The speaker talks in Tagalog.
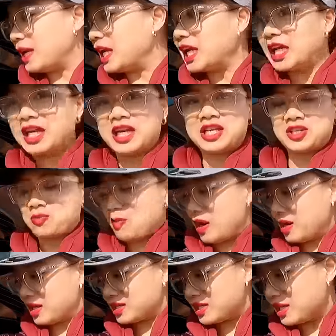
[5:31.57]
maninglish
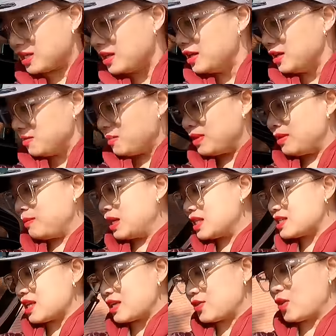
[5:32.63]
ba kasi
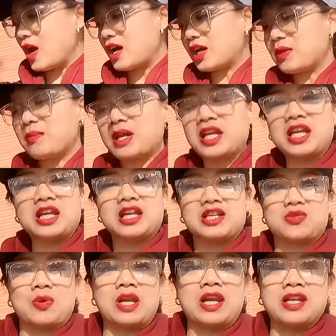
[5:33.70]
minsan yung aking
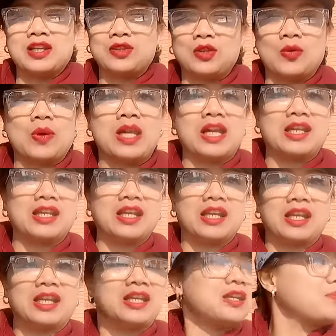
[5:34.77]
maninglish wala dito, wala
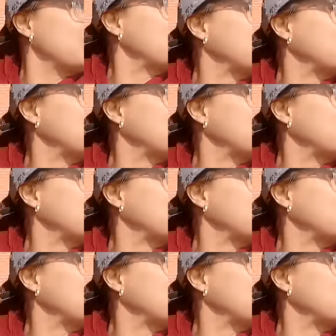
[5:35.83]
diri, di